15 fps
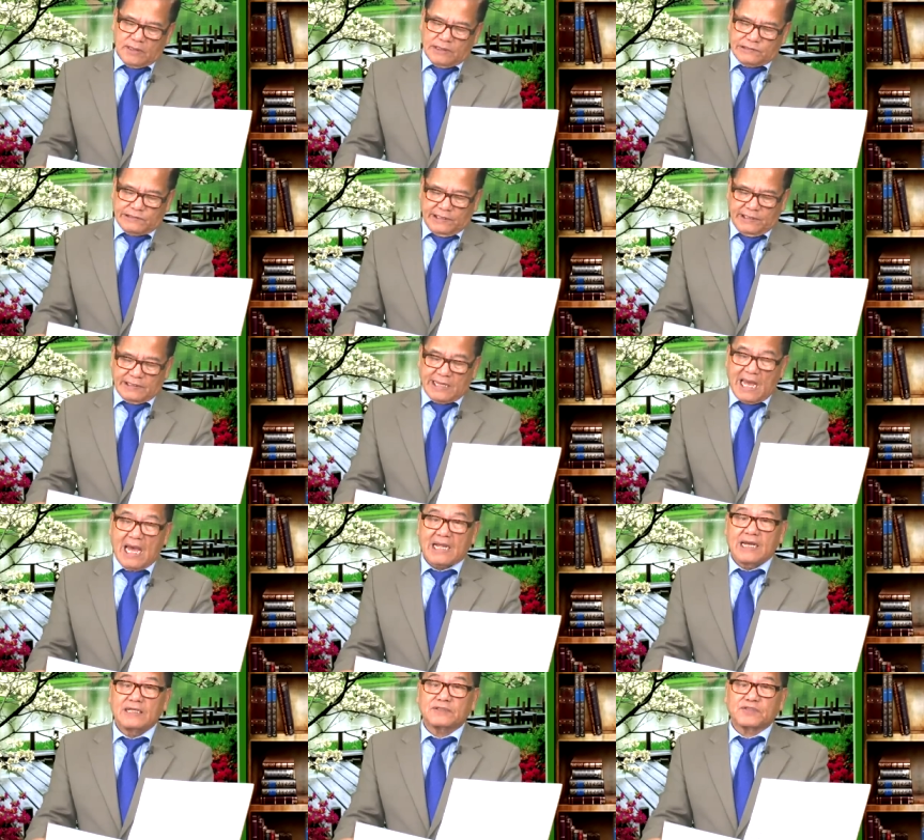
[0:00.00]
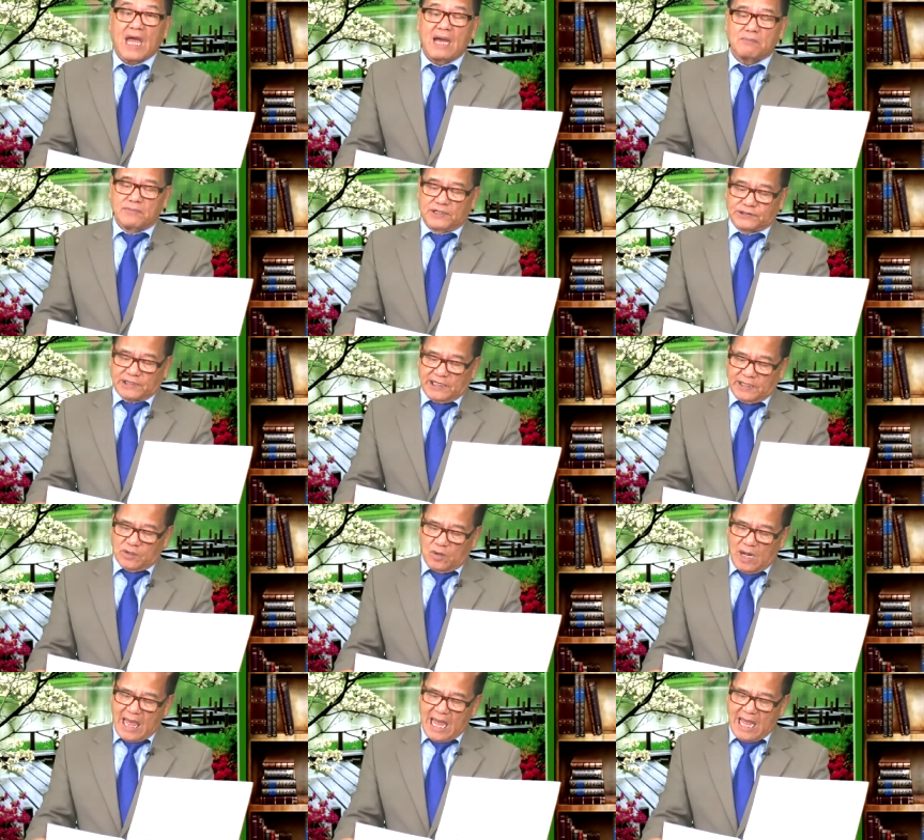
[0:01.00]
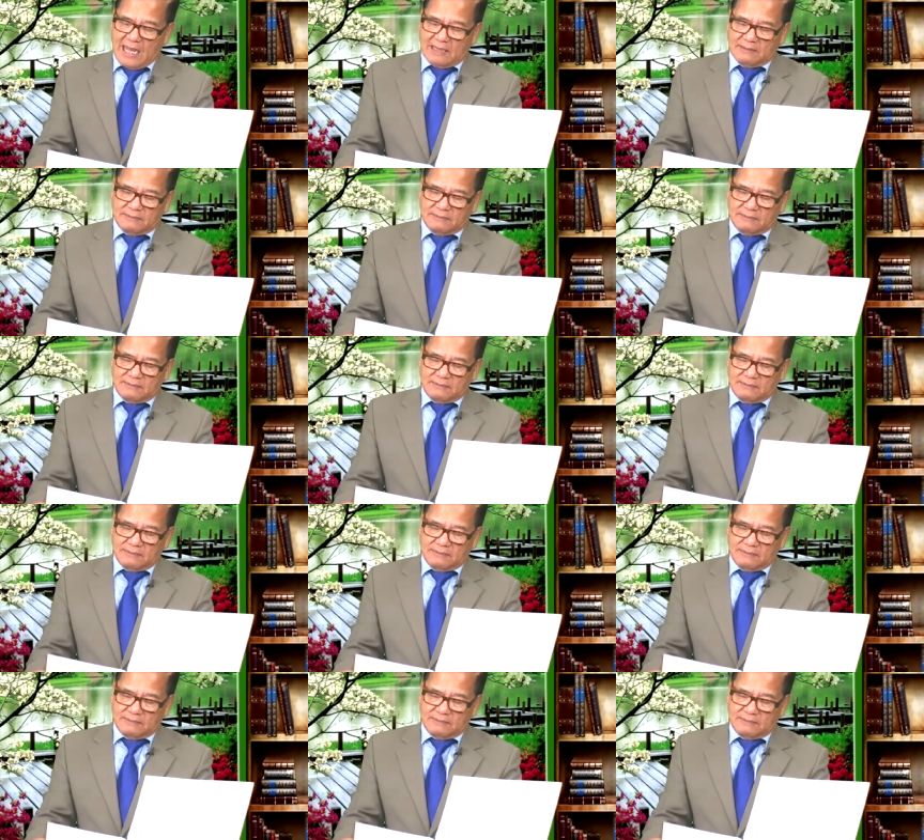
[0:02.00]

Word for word: trị giá đến tám mươi tỷ đô la.